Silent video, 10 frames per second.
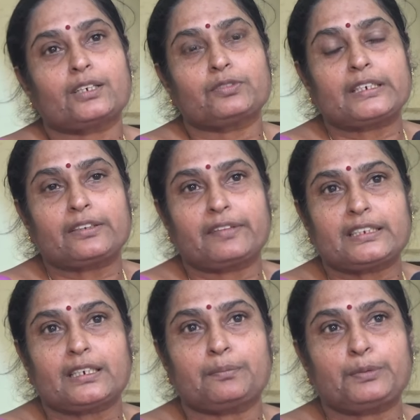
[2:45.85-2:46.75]
అటువంటివి
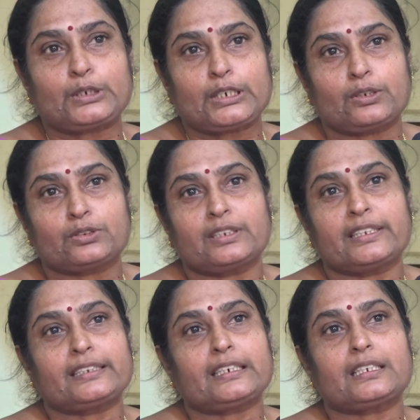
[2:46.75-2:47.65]
ఏదైనా
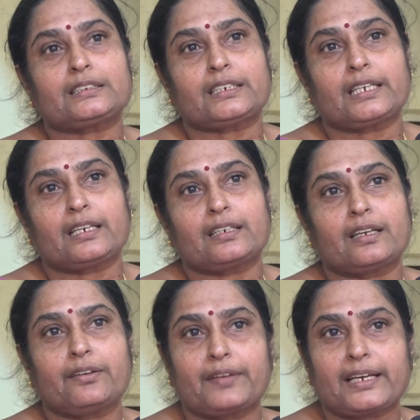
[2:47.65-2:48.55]
పుట్టినరోజులు ఏదైనా
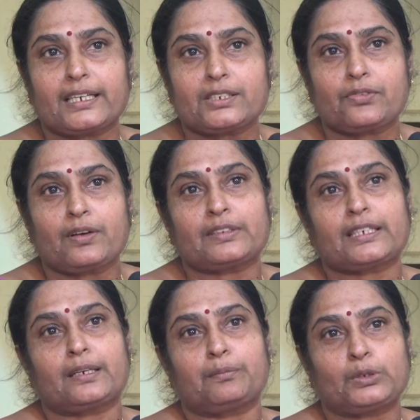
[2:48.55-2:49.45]
చేయాలన్నా వెంకయ్య స్వామి
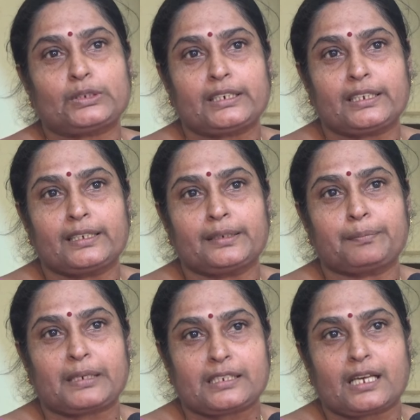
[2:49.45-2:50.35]
దగ్గర మొదటి
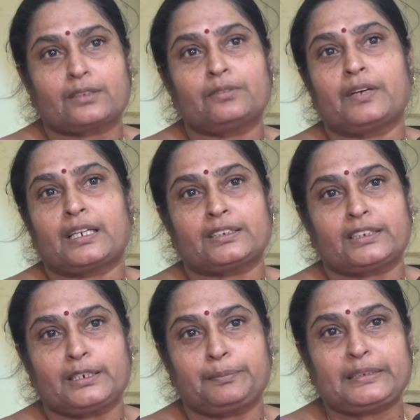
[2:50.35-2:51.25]
ప్రసాదం వాళ్ళకి
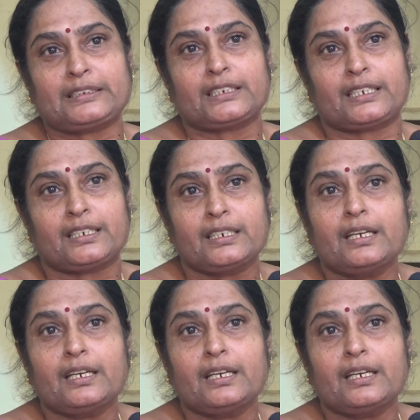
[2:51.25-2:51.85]
తినిపించి